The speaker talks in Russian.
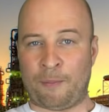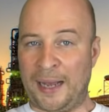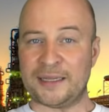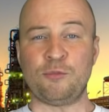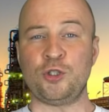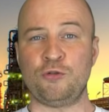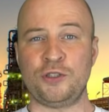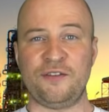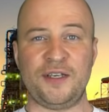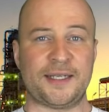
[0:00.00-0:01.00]
Поэтому
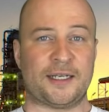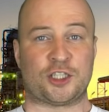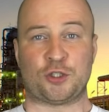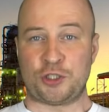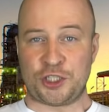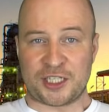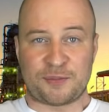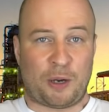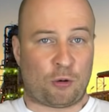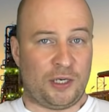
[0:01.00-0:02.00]
неудивительно, что через
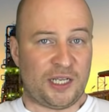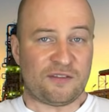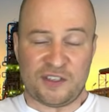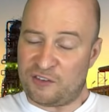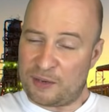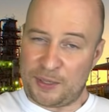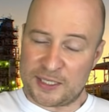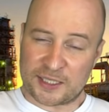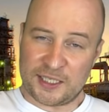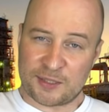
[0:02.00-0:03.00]
пару лет в
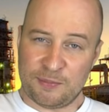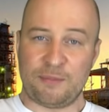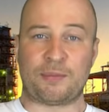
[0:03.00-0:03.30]
европейские СМИ